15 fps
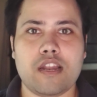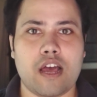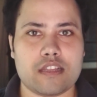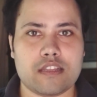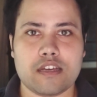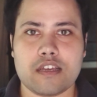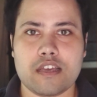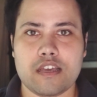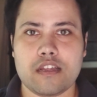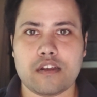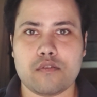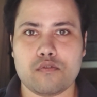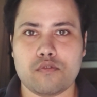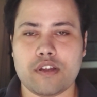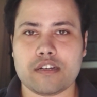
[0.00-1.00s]
লাদাখের
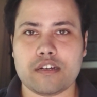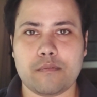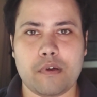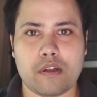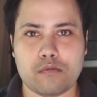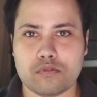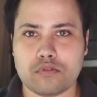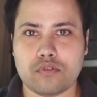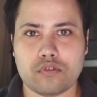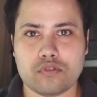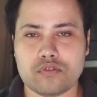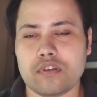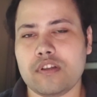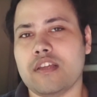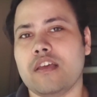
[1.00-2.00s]
কোনো একটা পার্বত্য
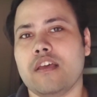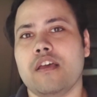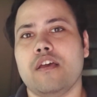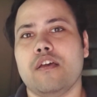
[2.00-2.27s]
অঞ্চলে